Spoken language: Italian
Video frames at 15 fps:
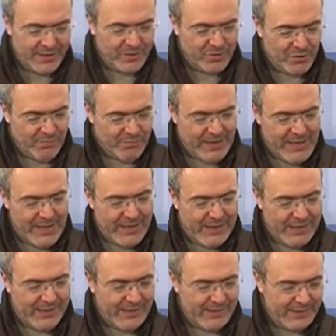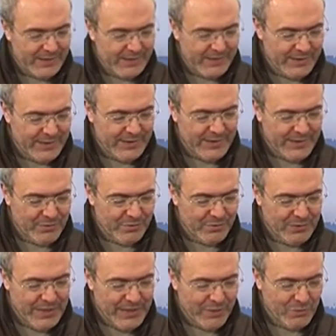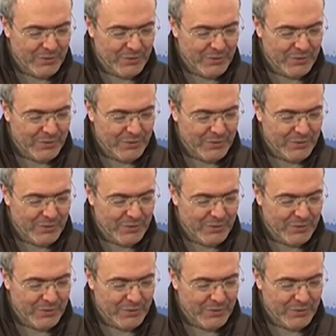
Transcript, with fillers: insomma eh, una,